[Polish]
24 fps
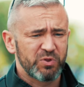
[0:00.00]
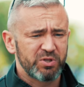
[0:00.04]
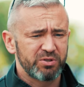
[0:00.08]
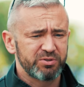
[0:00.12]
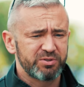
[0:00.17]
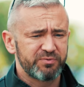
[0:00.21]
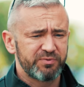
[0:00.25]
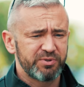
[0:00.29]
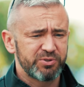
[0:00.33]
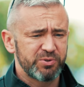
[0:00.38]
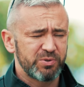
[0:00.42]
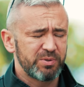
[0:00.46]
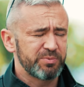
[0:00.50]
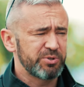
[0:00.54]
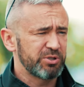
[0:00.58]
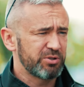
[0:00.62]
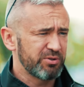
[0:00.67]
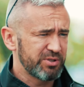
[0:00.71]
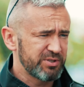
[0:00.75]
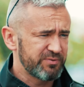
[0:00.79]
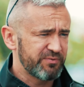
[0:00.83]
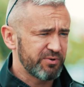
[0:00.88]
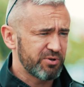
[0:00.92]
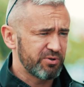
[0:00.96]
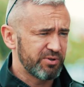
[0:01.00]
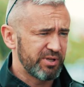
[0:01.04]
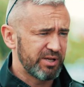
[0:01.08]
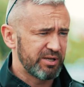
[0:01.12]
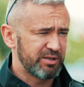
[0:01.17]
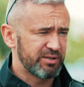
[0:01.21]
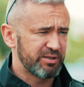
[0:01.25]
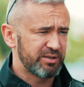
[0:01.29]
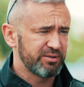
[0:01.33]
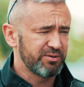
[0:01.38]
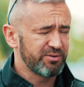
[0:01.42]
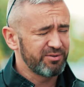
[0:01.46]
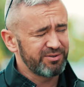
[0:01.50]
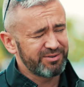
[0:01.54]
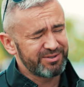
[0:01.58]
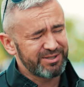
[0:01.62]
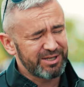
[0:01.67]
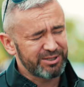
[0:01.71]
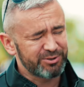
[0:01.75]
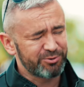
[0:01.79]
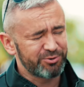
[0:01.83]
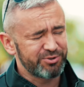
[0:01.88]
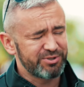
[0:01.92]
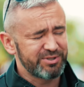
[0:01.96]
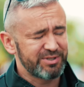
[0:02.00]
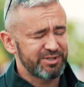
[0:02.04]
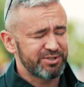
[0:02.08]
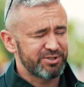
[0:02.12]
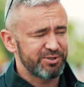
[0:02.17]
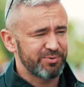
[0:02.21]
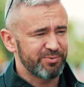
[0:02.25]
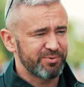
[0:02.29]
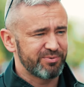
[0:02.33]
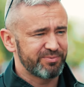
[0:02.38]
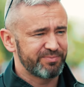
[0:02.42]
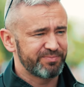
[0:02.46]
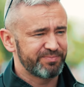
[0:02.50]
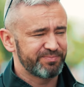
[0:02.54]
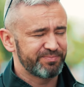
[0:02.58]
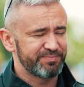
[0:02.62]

to stwierdziłem, że to jest wykonalne. No i tak to się zaczęło.